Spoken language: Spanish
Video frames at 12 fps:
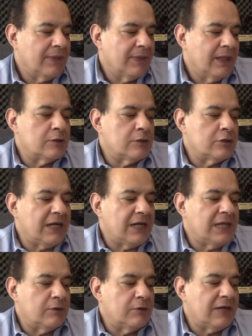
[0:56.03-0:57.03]
Los
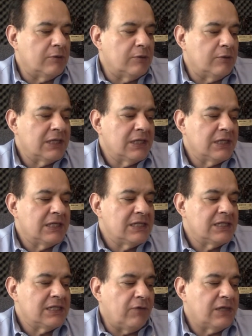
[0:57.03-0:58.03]
obstáculos
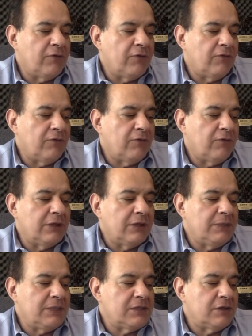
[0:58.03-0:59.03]
se conforman con
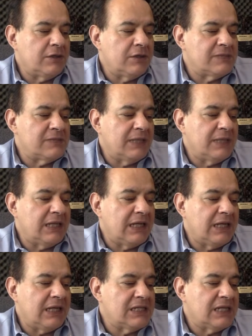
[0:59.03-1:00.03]
emisiones
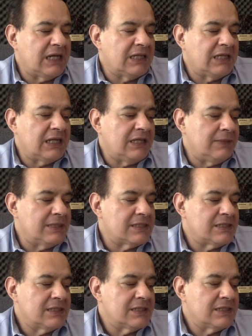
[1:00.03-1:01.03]
mentales negativas,
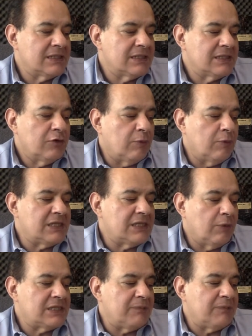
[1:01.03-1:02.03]
como
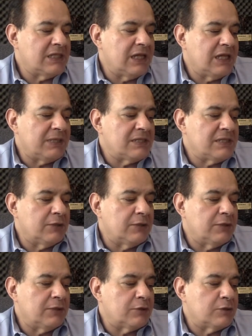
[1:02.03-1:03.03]
es tener
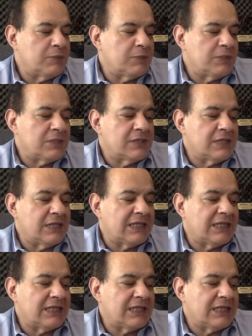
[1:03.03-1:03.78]
pensamientos puestos en la